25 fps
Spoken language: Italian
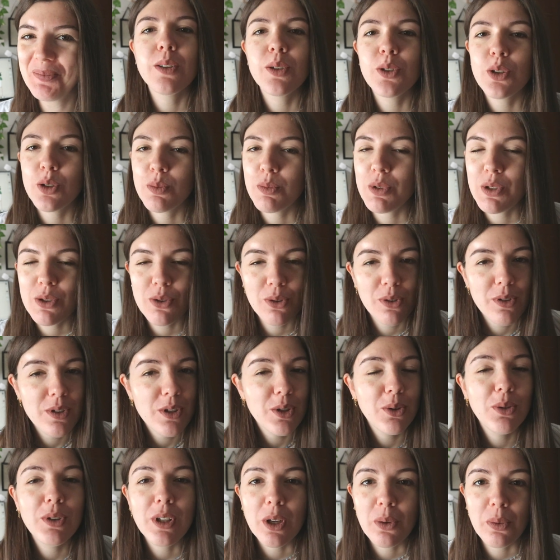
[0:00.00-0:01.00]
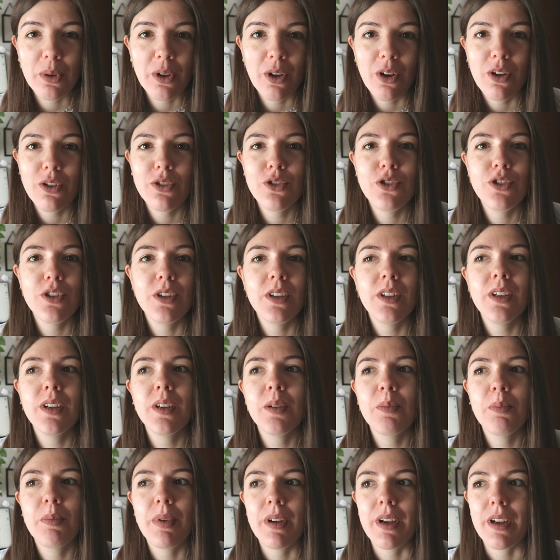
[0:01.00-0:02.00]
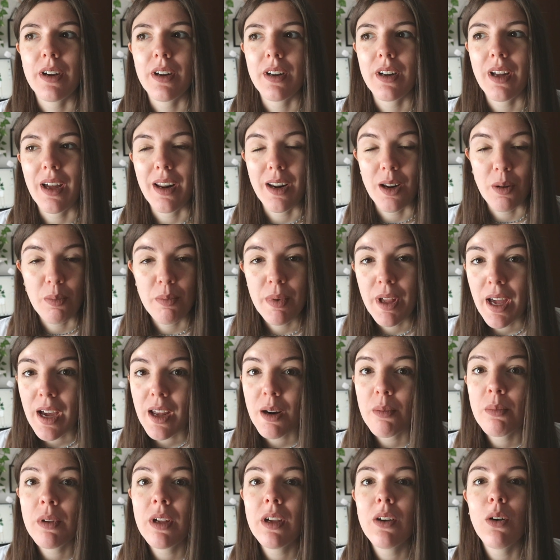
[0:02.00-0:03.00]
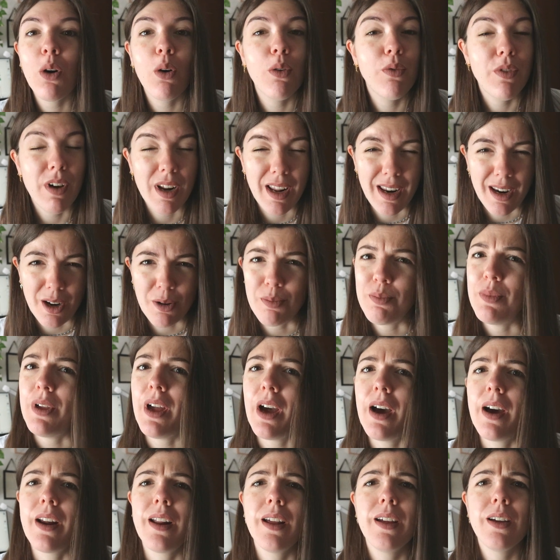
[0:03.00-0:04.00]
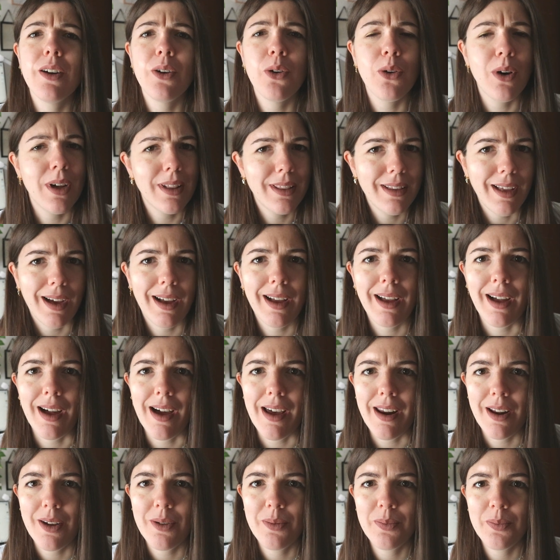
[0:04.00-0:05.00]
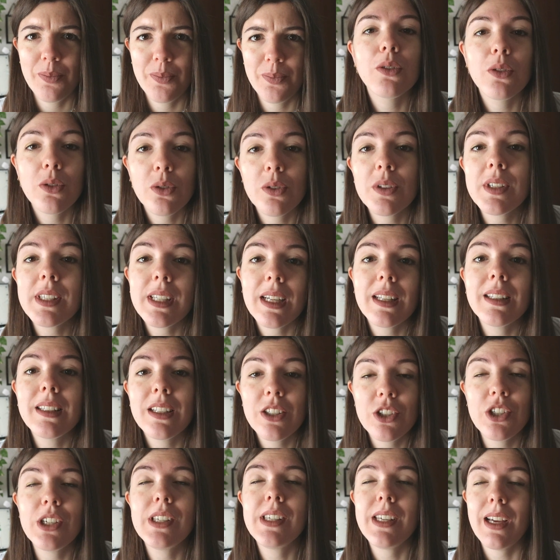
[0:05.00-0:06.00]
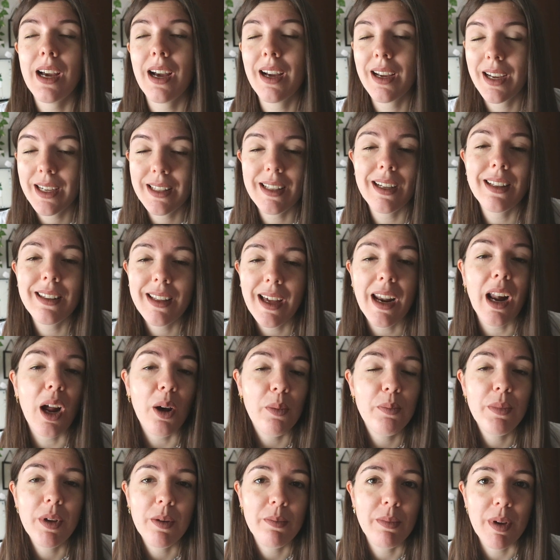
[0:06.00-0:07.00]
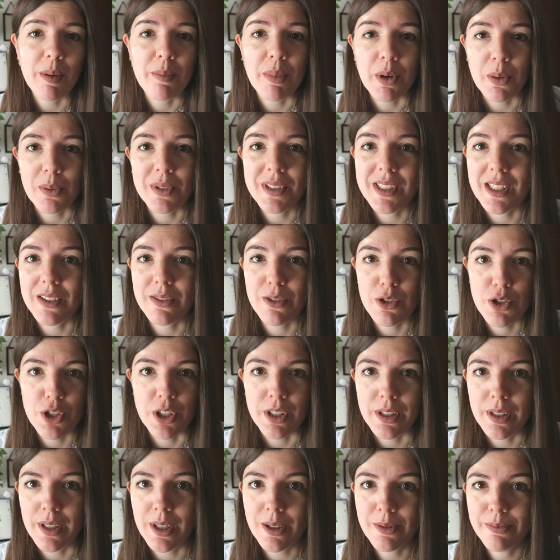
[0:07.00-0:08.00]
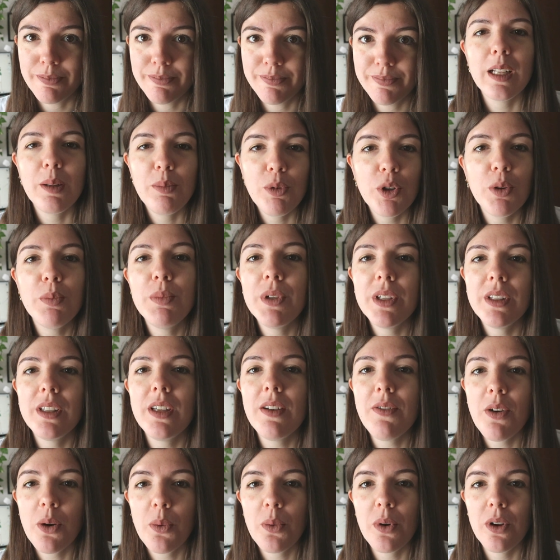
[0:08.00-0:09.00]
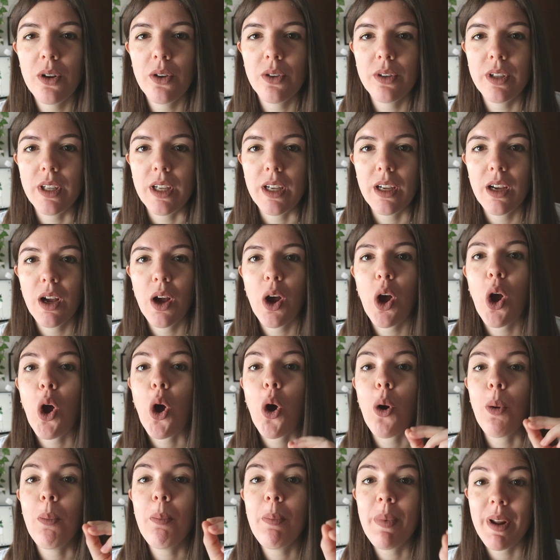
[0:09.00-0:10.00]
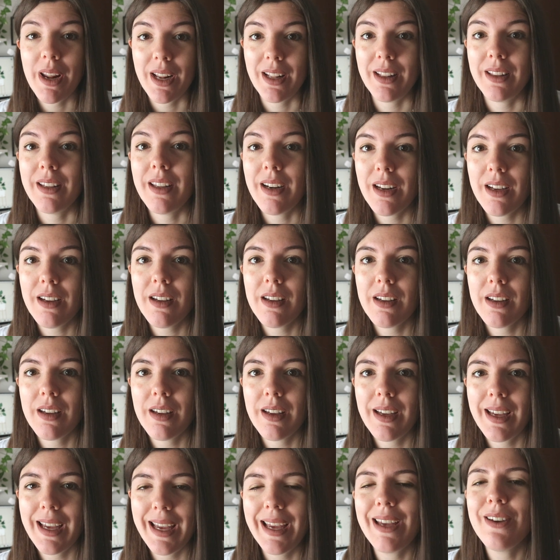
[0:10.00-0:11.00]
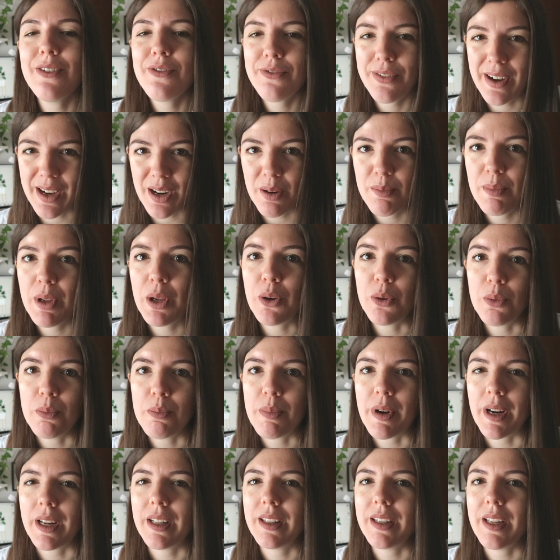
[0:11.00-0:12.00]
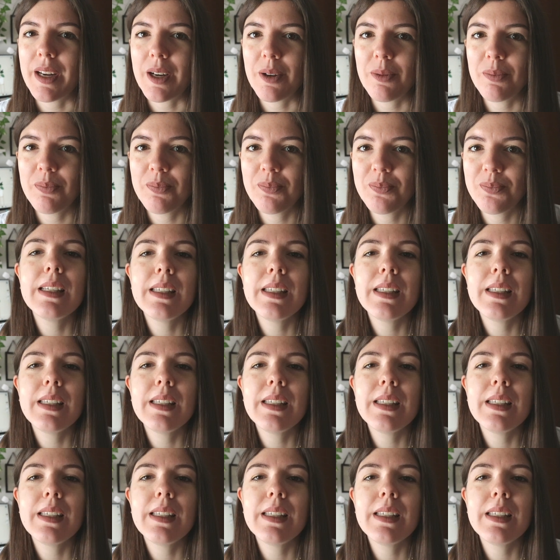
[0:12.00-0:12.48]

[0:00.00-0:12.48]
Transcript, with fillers: Non mi sono seduta qui oggi per arrabbiarmi o far arrabbiare o attaccare, nonostante ci sia anche tanta rabbia in me per questa vicenda. Il mio obiettivo è quello di comprendere e farmi comprendere.